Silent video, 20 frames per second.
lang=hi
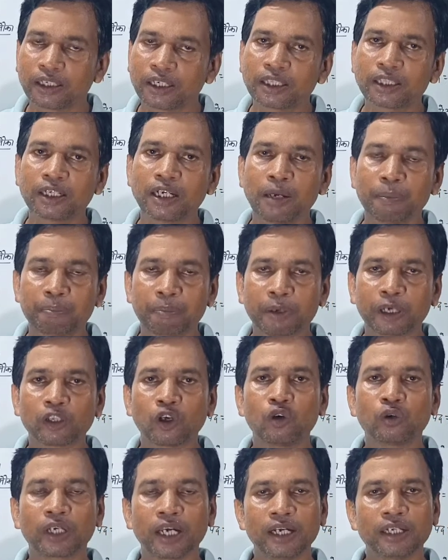कितने
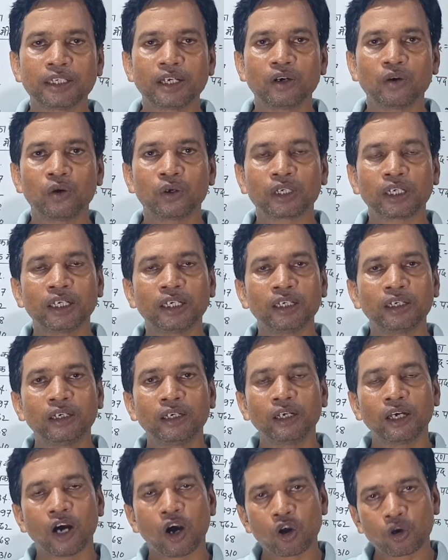पदों के लिए होगी
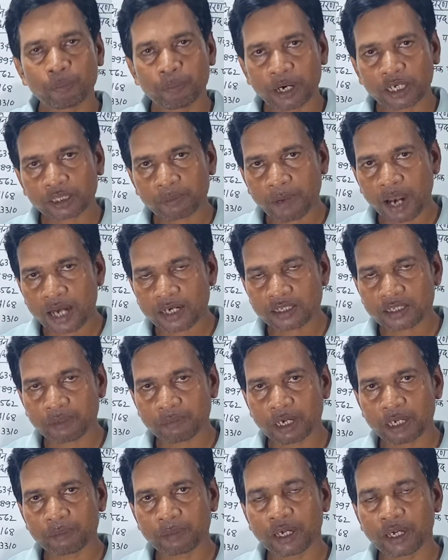और वर्तमान
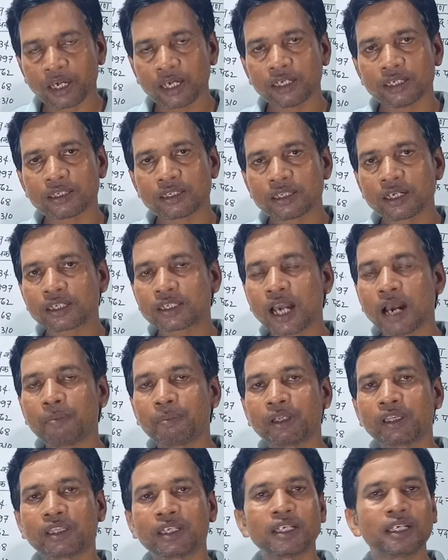समय में शिक्षा
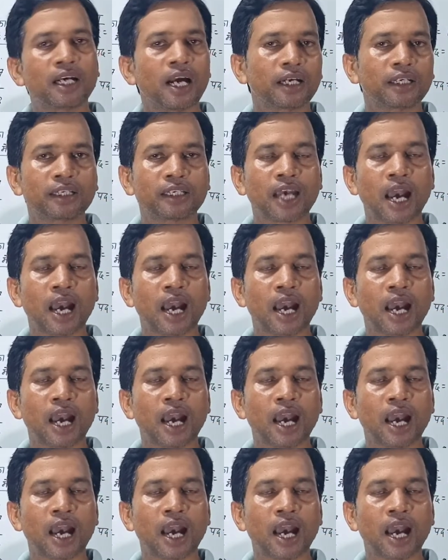मंत्री का